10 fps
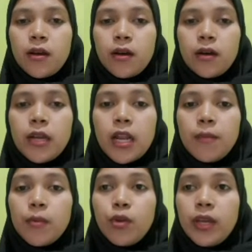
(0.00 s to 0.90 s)
Uh, dalam
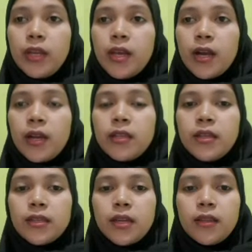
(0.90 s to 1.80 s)
bab 2 ini akan
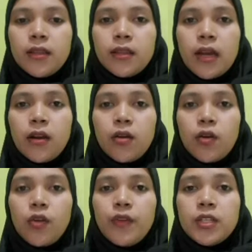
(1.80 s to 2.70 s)
dijelaskan
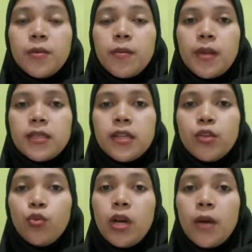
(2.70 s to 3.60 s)
tentang COVID-19 dan
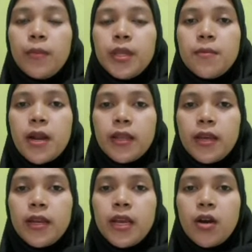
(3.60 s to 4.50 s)
juga
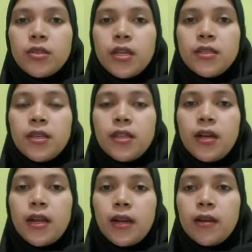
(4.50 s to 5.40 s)
penyebarannya di kawasan Asia
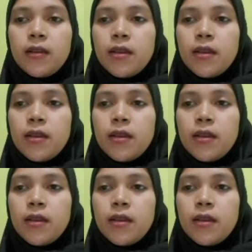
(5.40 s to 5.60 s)
Tenggara.